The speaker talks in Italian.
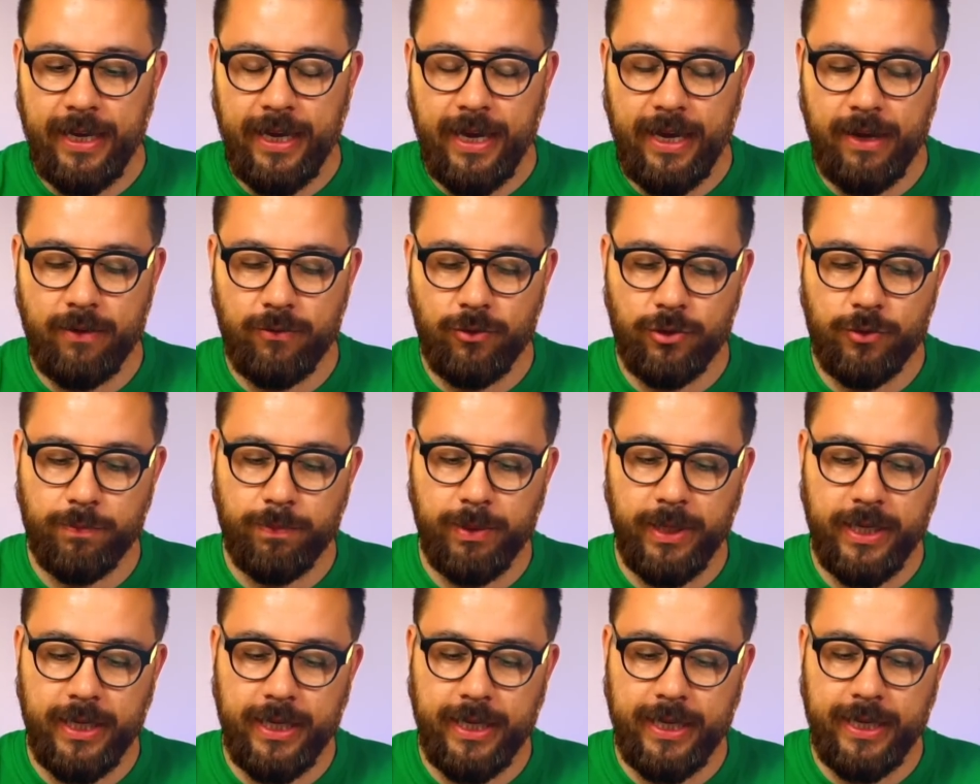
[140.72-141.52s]
È uno
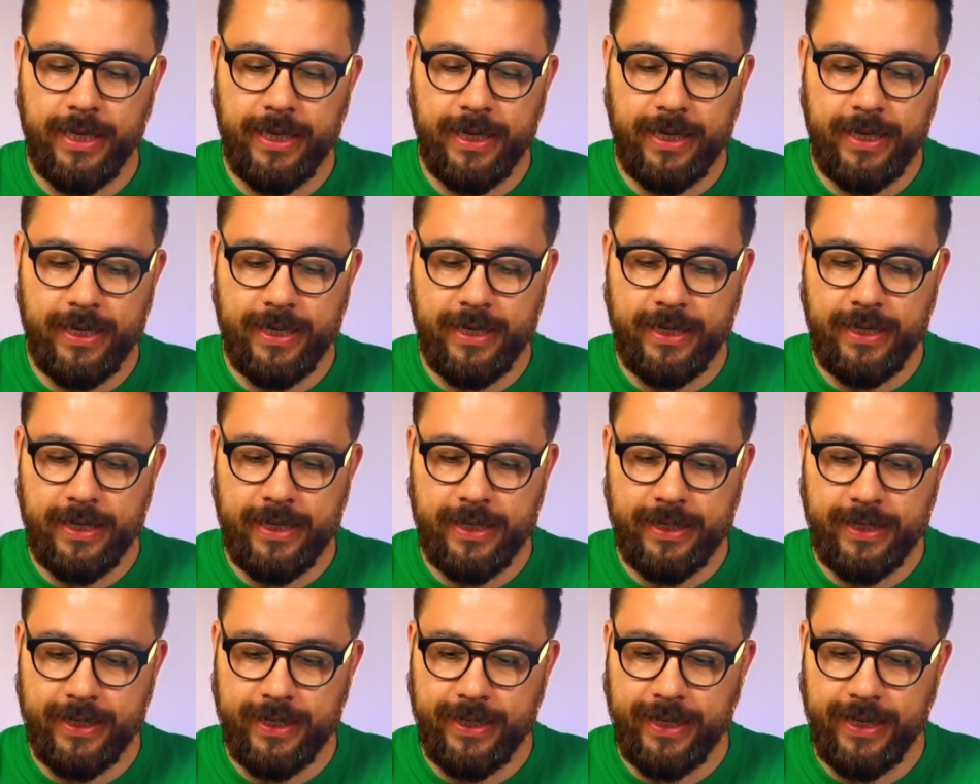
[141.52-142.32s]

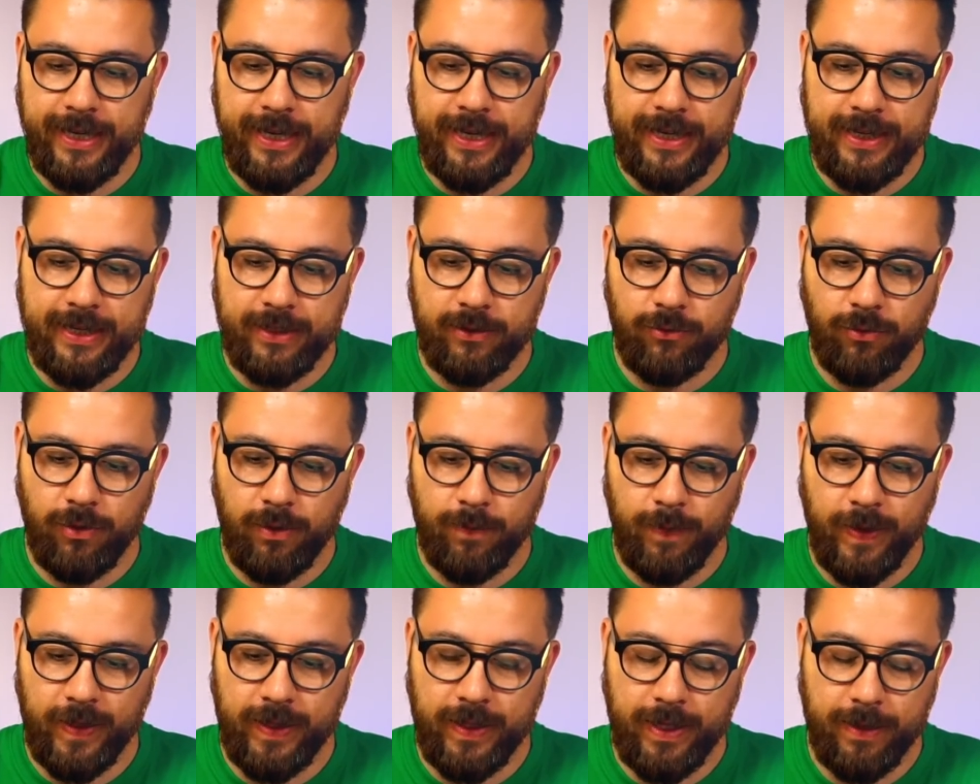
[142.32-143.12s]
speaker che
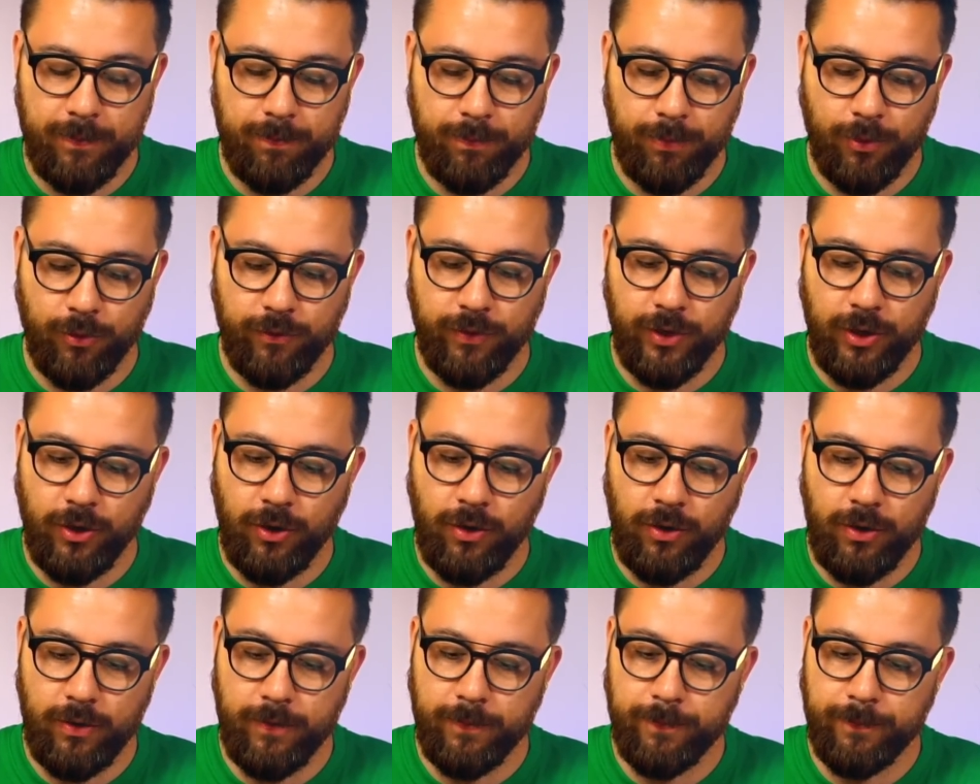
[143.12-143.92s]
naturalmente
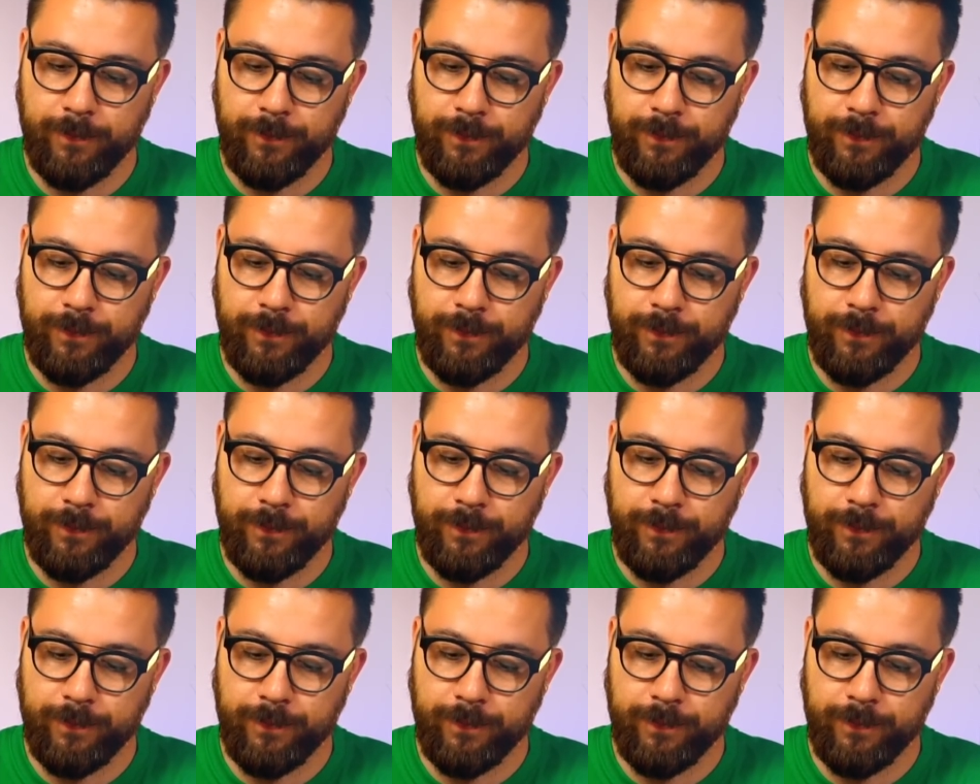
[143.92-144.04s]
proverò